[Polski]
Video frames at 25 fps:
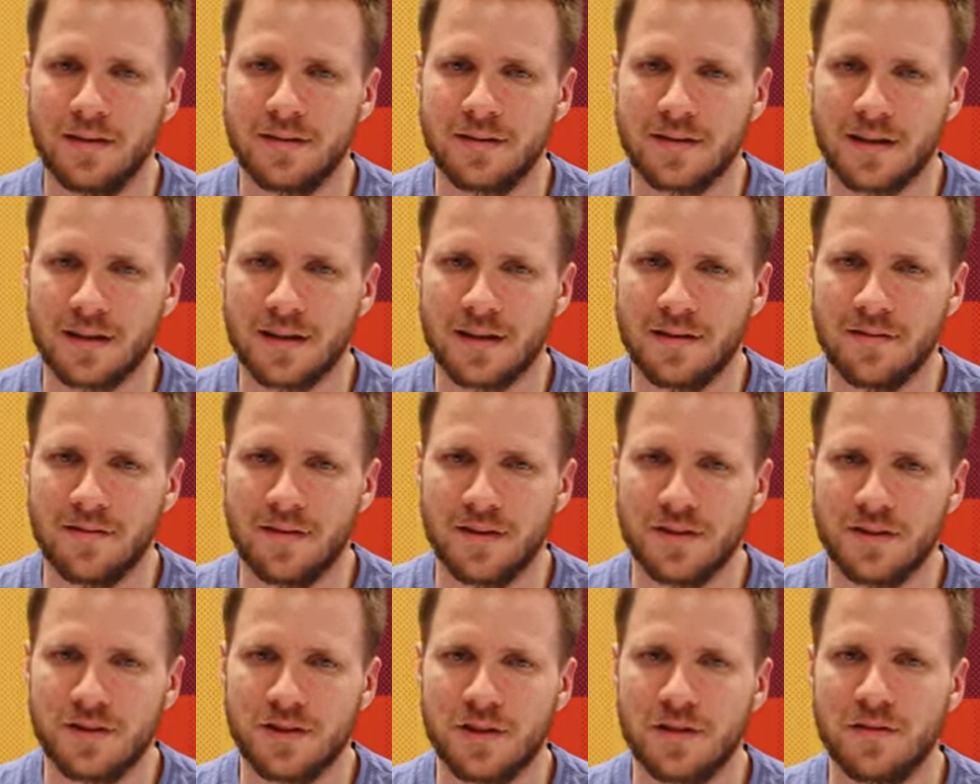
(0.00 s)
cechy
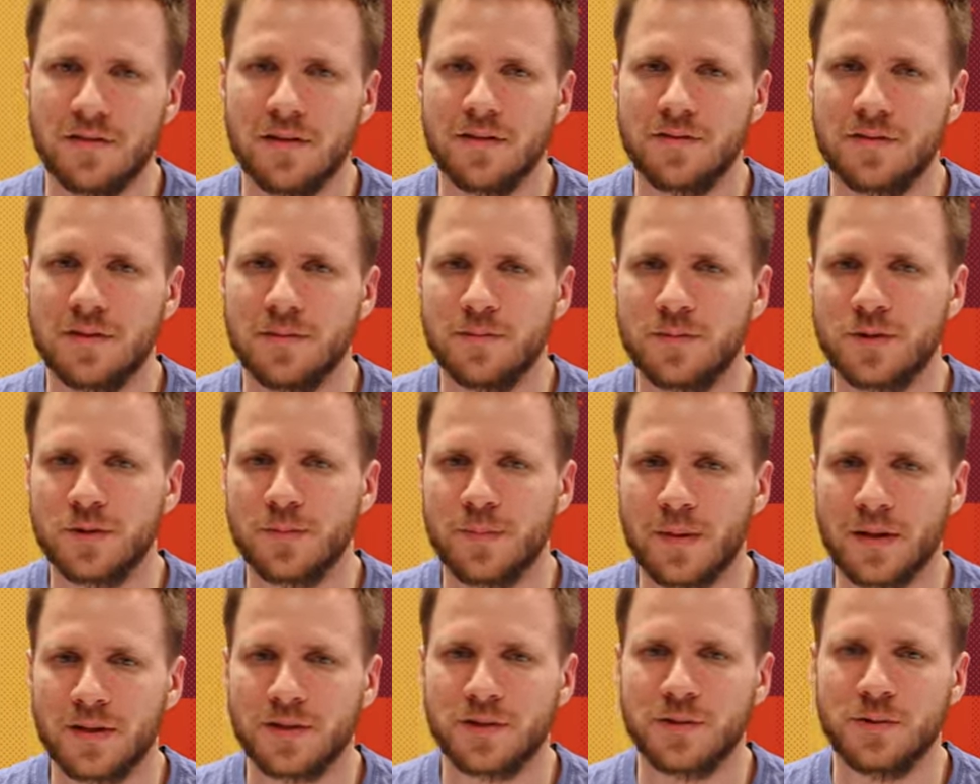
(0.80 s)
wejściowe. W tym
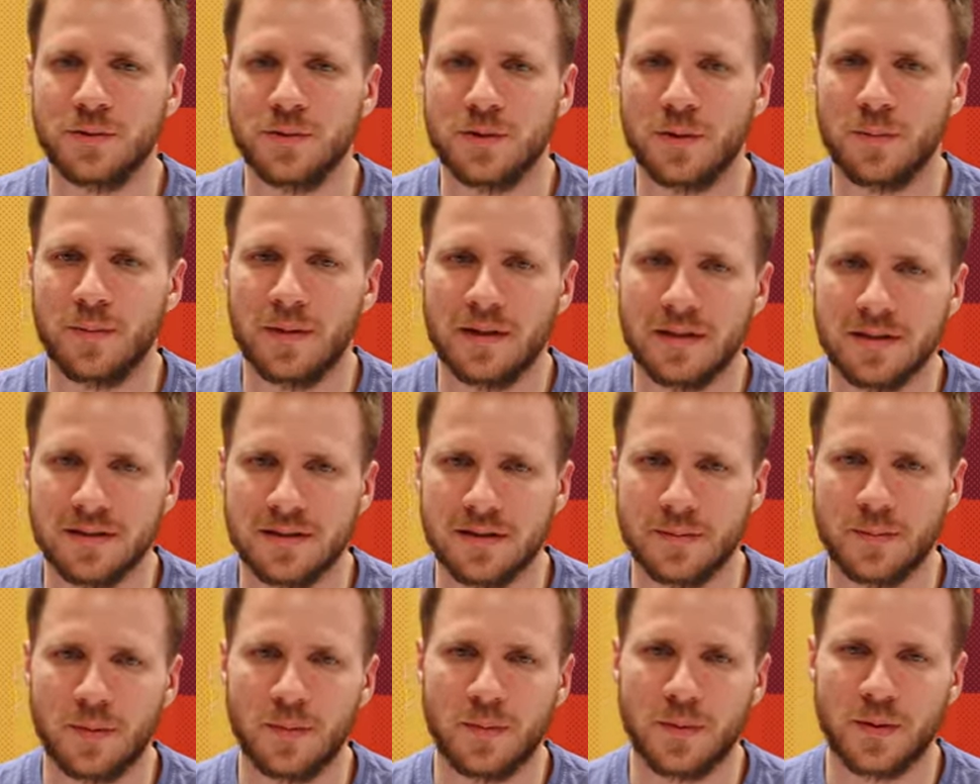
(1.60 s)
przypadku to
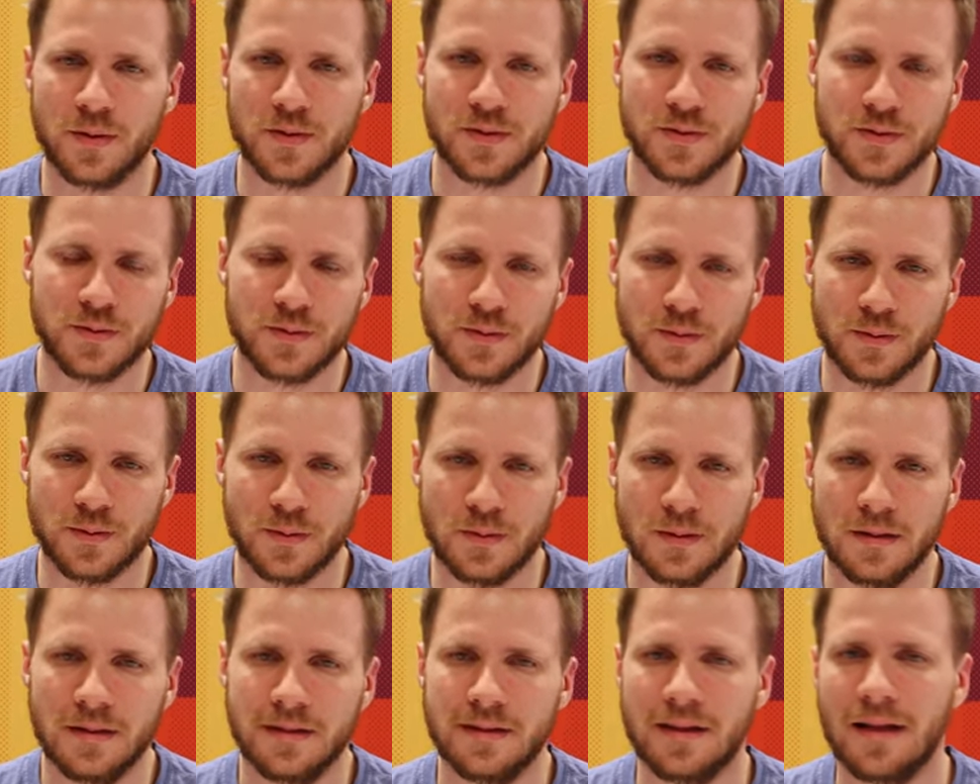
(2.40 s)
będzie po
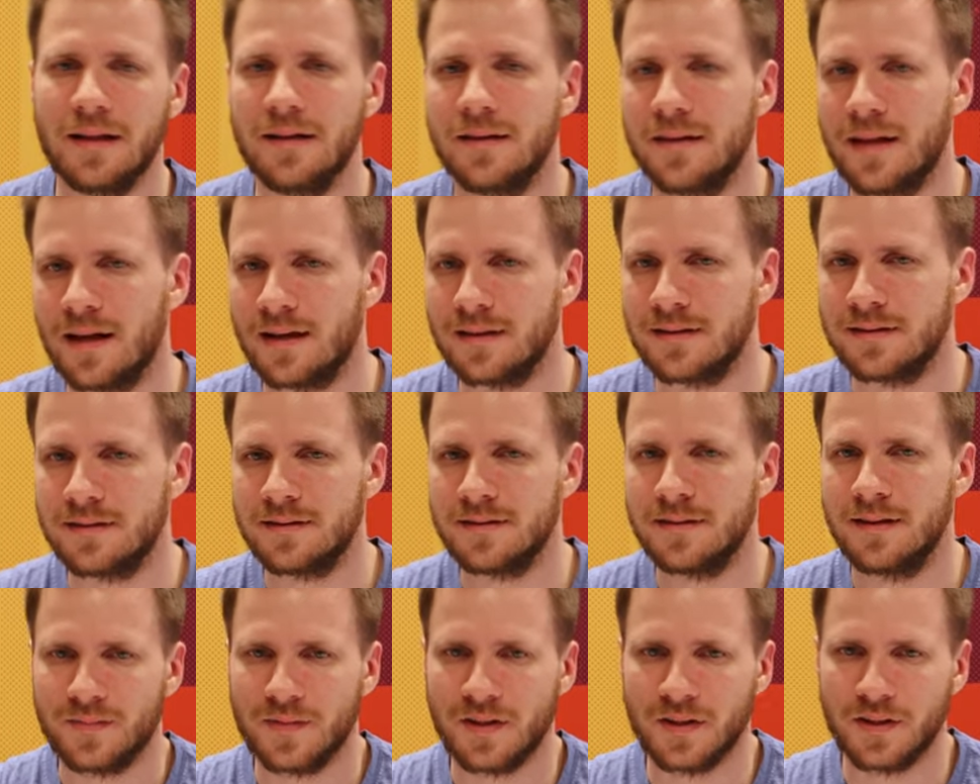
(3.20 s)
prostu ten
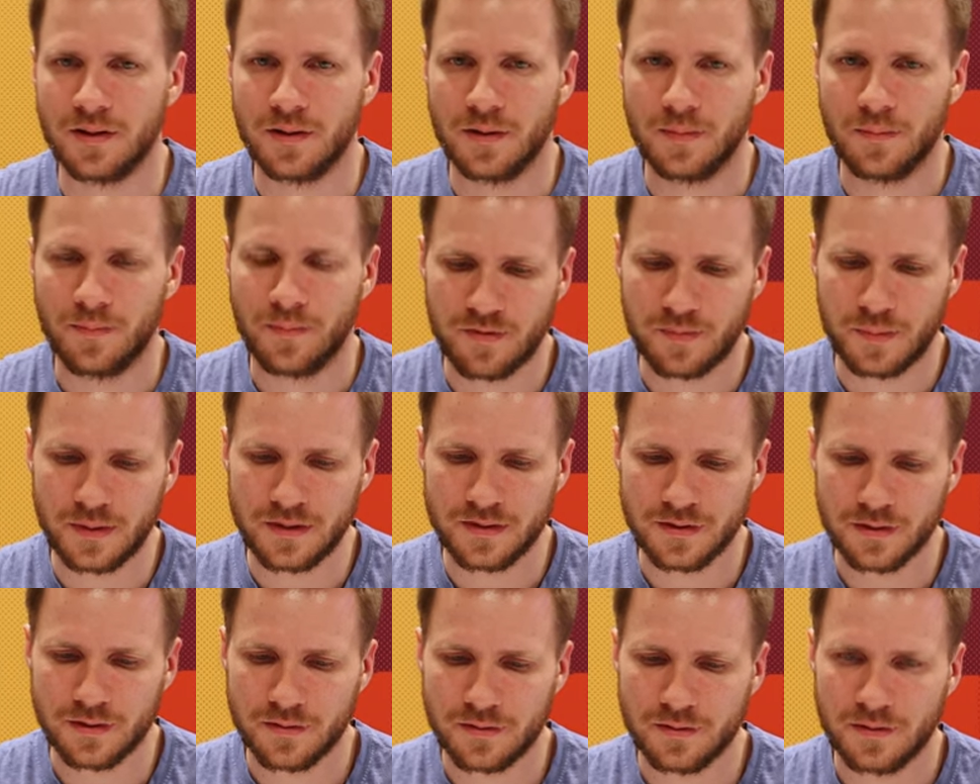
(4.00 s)
tekst tych
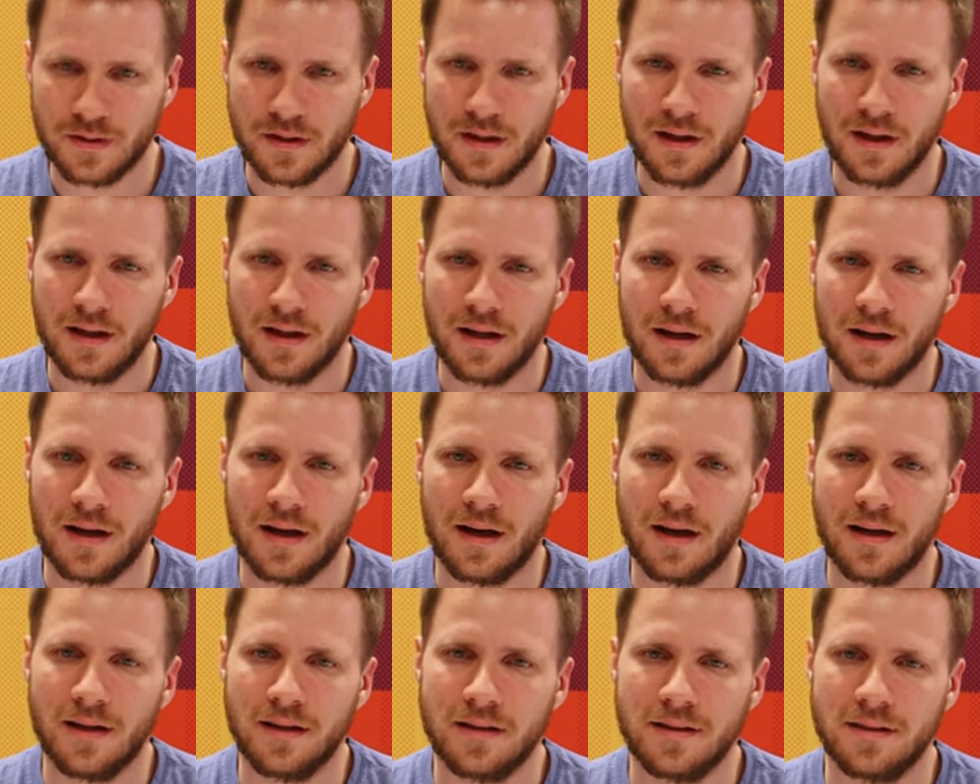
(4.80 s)
wpisów
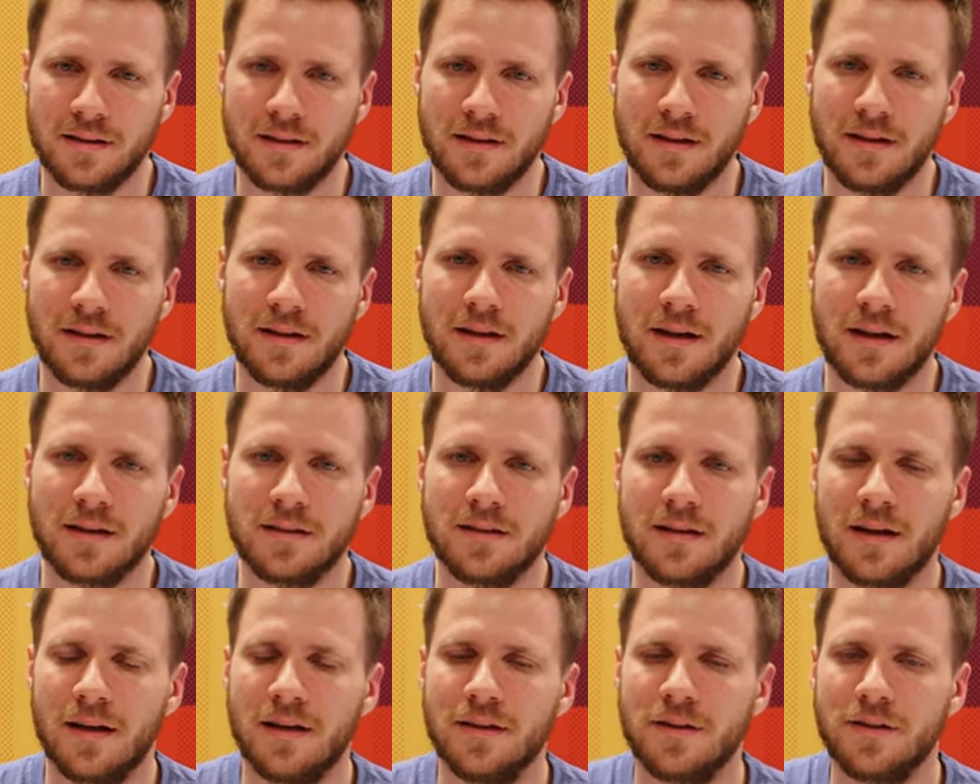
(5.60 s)
a Y
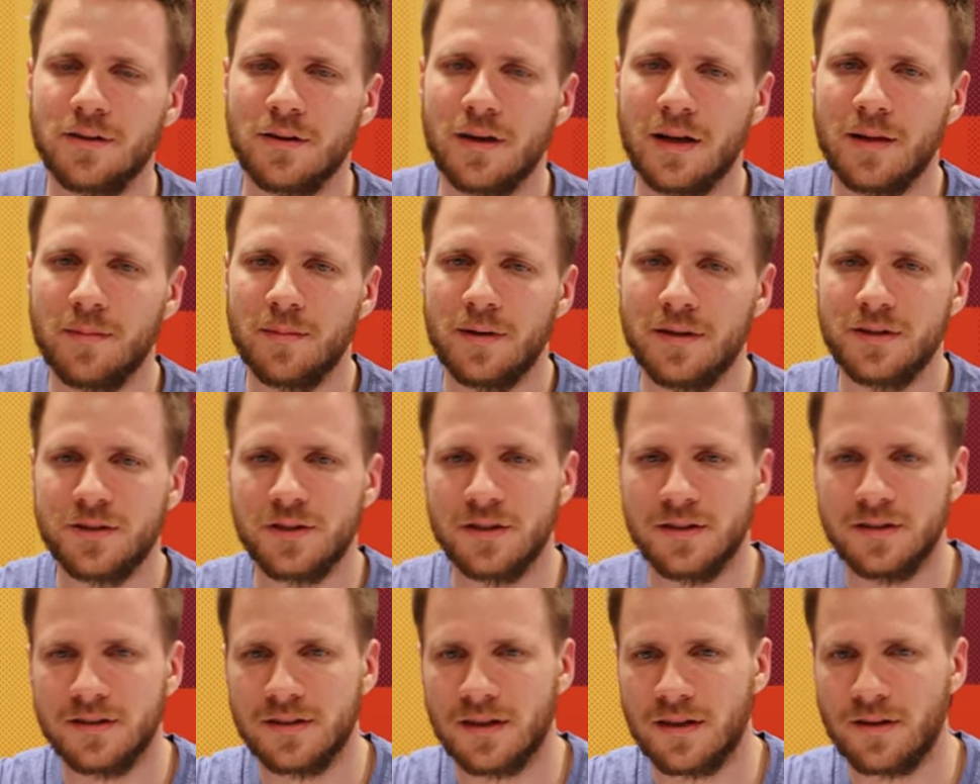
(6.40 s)
train to label,
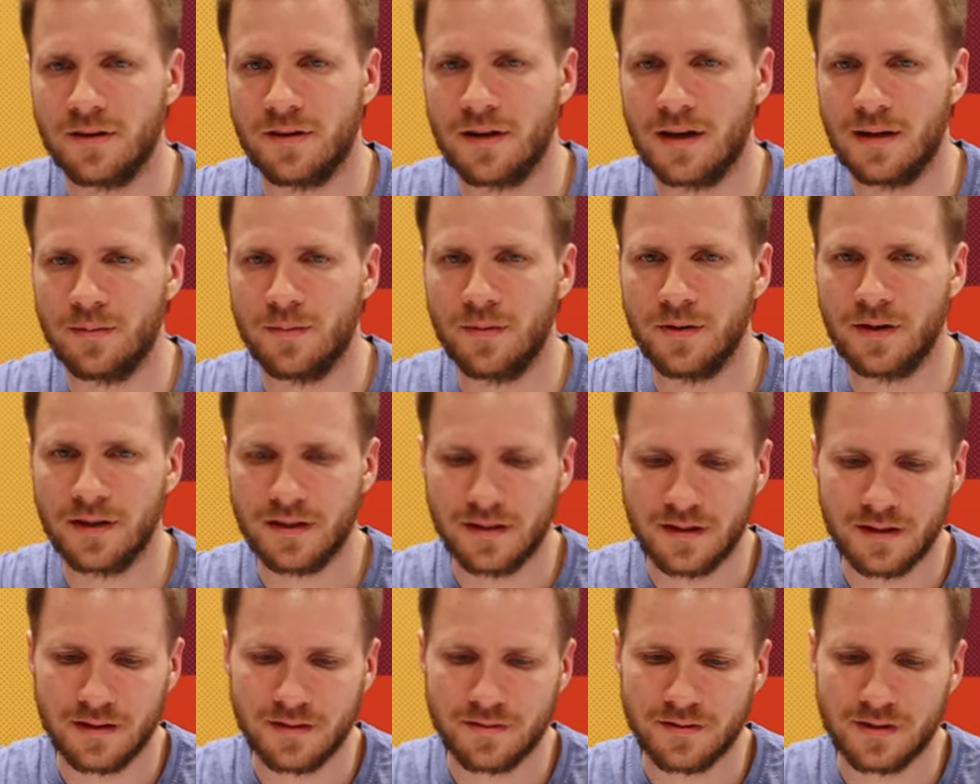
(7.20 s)
czyli 0 albo
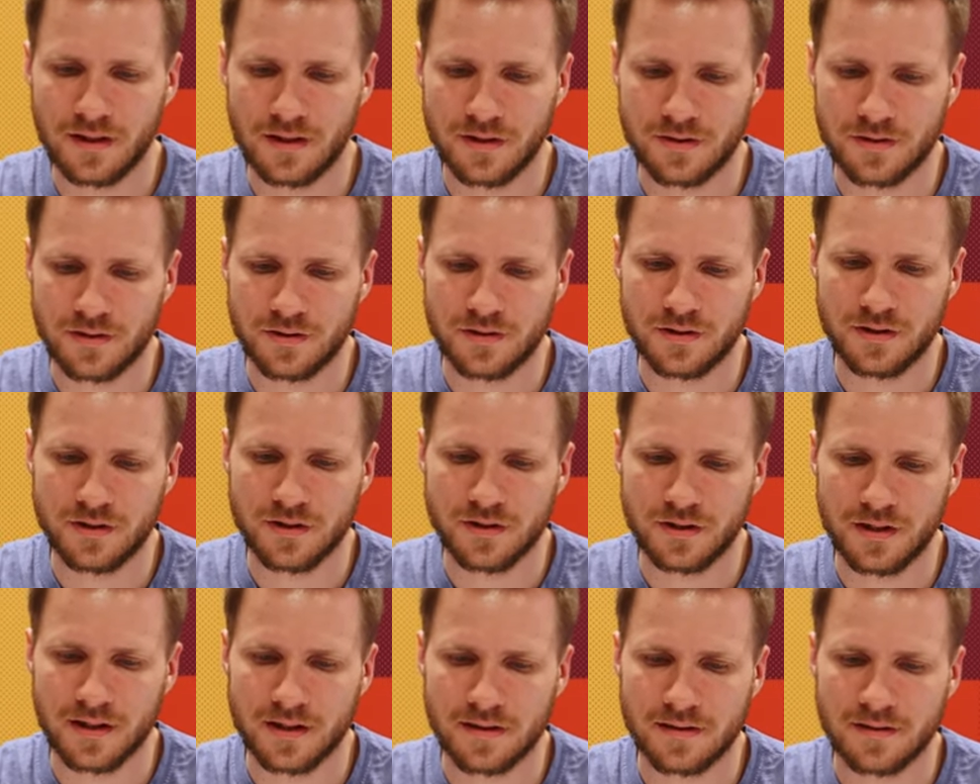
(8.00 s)
1, w zależności
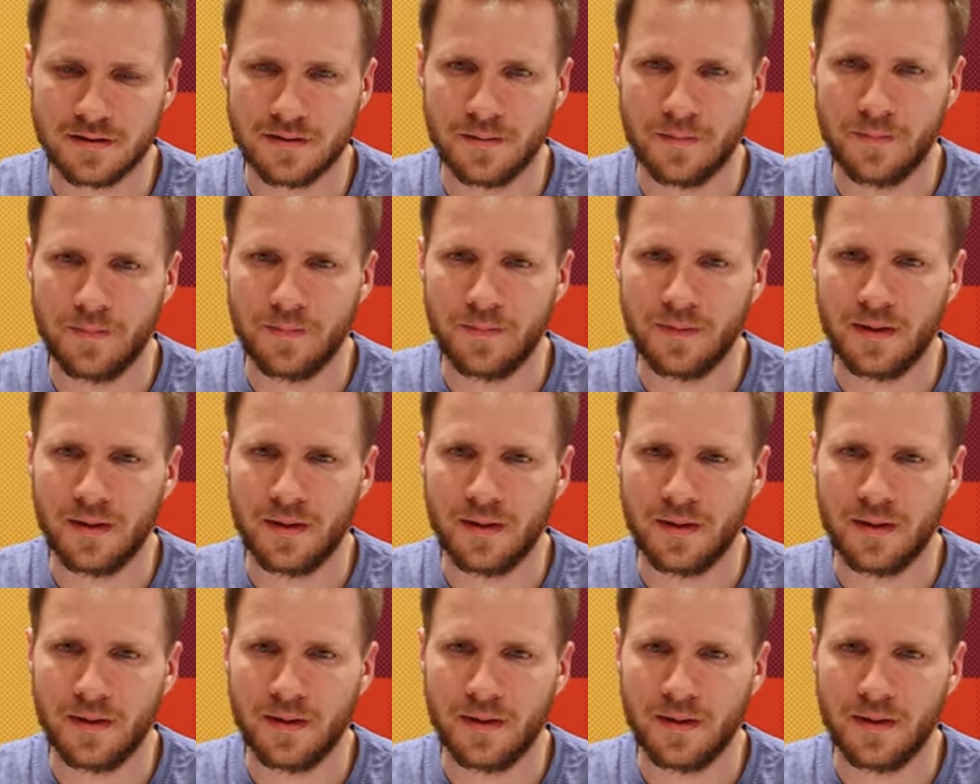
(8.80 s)
czy jest